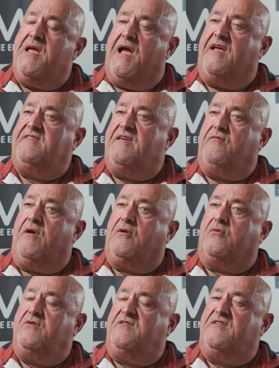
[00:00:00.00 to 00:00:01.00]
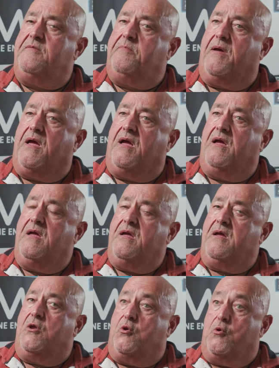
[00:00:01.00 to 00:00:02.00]
À savoir qu'on ne sait pas
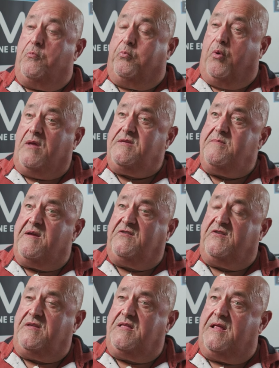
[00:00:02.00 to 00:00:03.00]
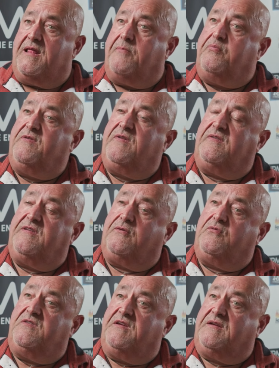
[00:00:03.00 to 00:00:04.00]
le poids des machines, la puissance
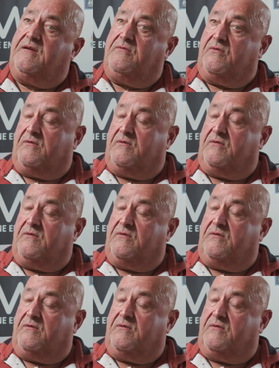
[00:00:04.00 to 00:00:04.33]
acoustique